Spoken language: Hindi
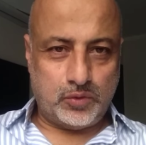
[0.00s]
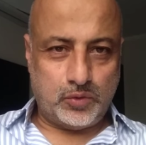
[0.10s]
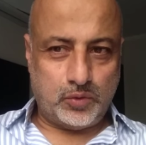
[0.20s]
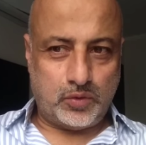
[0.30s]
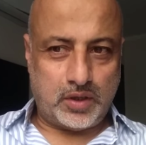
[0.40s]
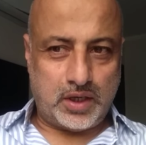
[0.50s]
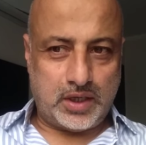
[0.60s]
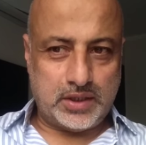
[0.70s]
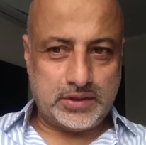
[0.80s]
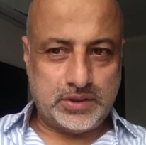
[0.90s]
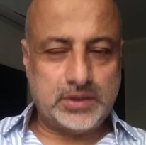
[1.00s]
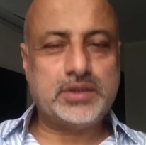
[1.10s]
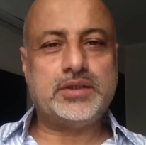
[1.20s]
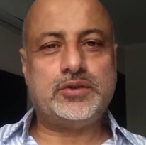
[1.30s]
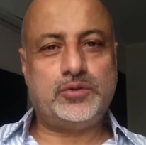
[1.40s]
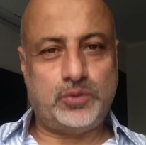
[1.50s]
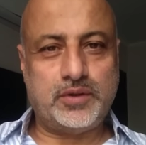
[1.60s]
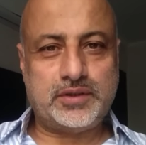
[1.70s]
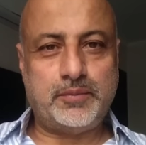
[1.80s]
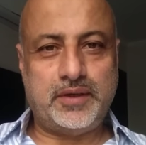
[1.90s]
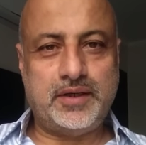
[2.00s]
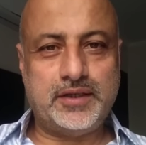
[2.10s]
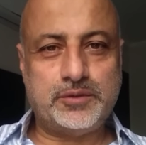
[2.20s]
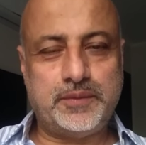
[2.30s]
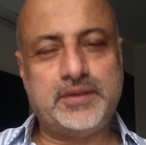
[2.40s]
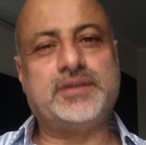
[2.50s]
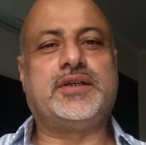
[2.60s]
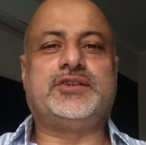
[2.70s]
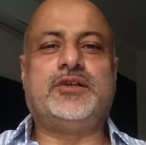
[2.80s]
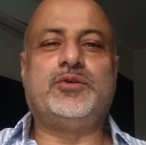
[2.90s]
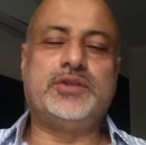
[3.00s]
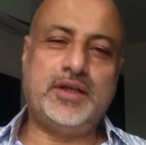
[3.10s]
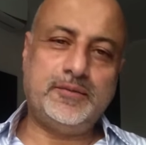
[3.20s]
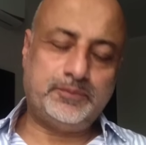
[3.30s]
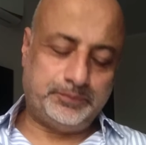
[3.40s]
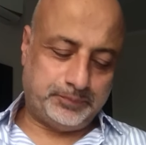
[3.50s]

तो आज थोड़ा सा मैंने कहा इस पर डिस्कशन हो जाए